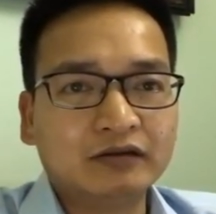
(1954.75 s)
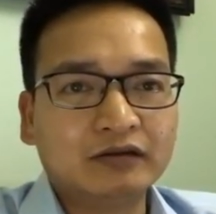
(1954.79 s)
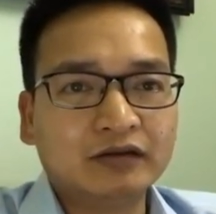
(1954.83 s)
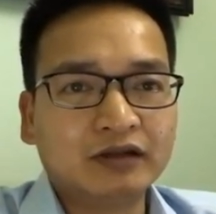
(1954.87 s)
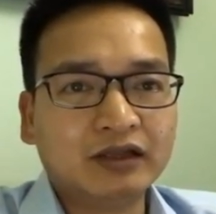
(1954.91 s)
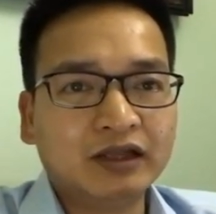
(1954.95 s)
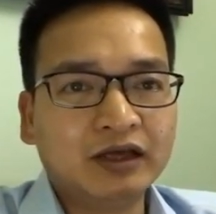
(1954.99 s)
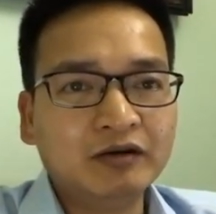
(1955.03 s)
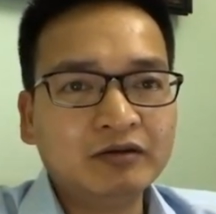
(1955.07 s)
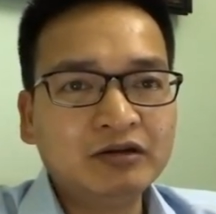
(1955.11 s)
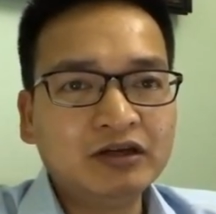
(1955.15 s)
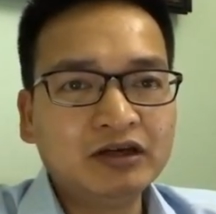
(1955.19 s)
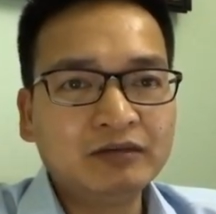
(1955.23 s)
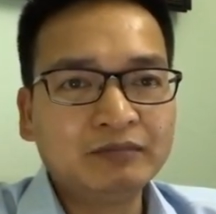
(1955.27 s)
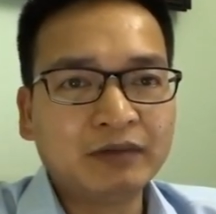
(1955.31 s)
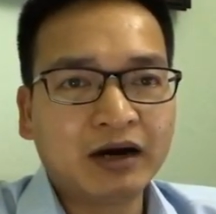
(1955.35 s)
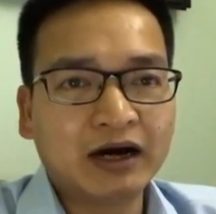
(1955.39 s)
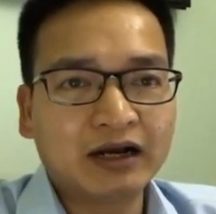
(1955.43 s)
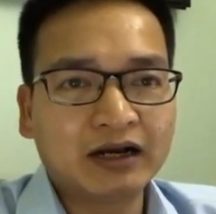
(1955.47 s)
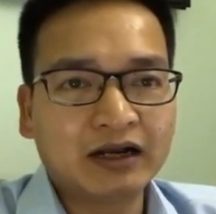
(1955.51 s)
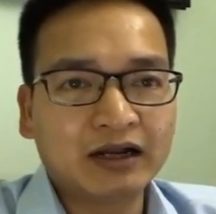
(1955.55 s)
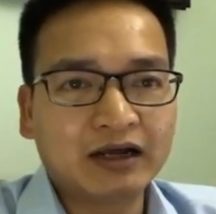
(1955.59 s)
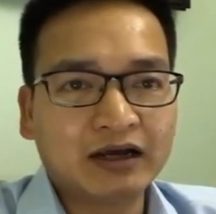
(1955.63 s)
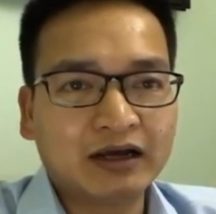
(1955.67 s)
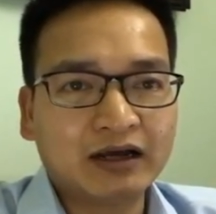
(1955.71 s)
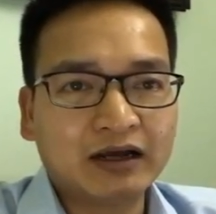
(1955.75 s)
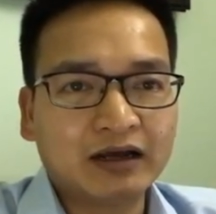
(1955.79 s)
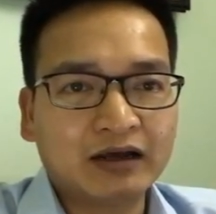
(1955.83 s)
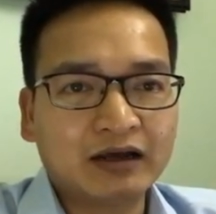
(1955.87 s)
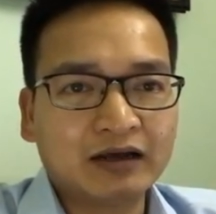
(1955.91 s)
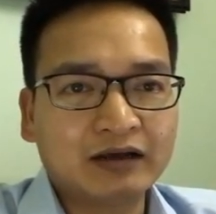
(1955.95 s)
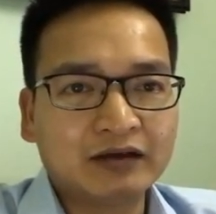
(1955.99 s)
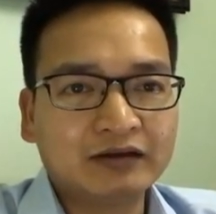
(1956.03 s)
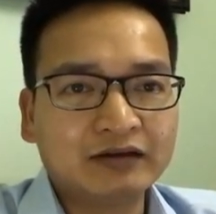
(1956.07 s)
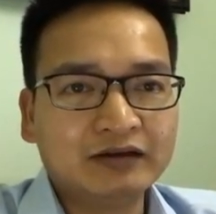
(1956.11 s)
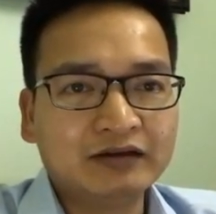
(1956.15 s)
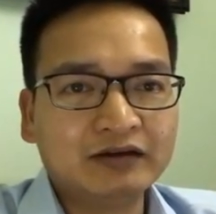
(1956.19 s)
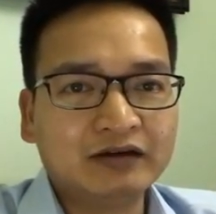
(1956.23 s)
nếu như bạn là
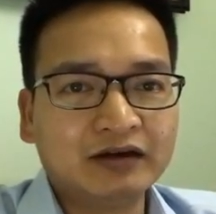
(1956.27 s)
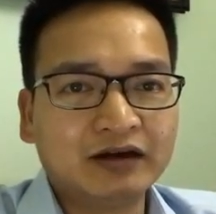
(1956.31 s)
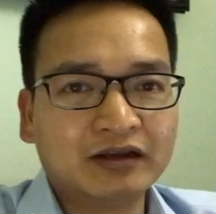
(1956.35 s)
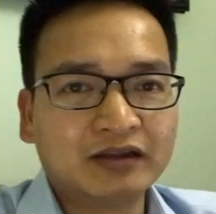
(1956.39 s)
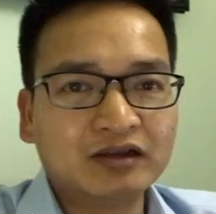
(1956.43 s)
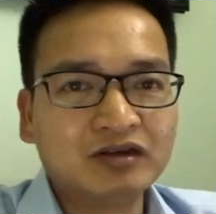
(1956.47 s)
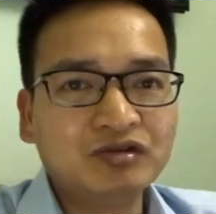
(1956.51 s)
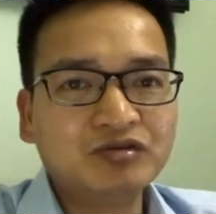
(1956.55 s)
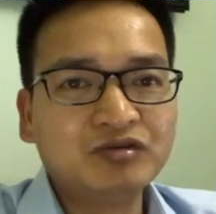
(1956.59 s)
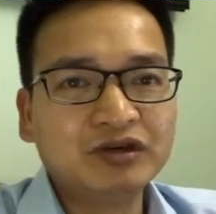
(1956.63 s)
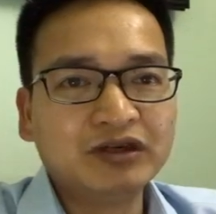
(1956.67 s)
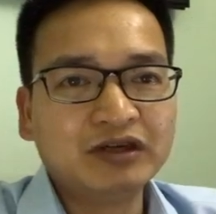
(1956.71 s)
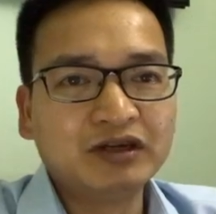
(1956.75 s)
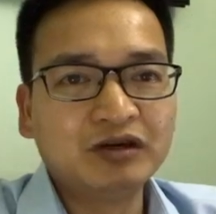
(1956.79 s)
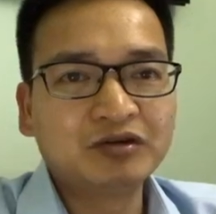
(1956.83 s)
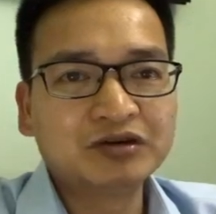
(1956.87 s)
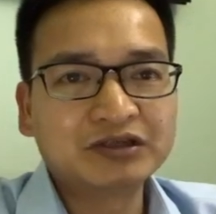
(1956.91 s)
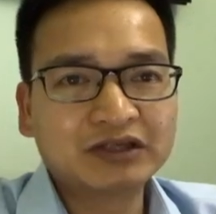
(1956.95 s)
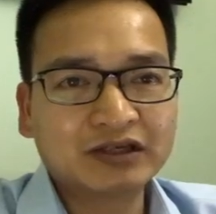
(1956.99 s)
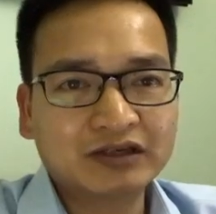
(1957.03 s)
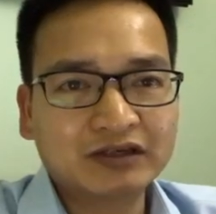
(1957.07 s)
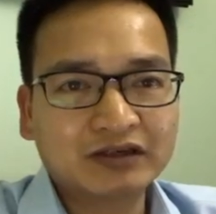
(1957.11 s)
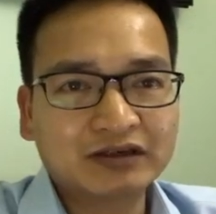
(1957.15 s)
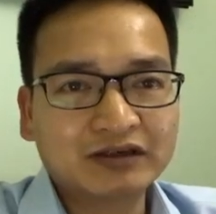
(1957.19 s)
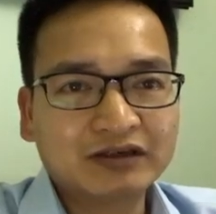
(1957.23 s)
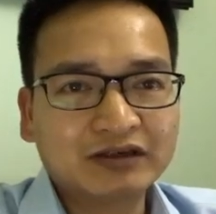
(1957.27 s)
những người tư duy logic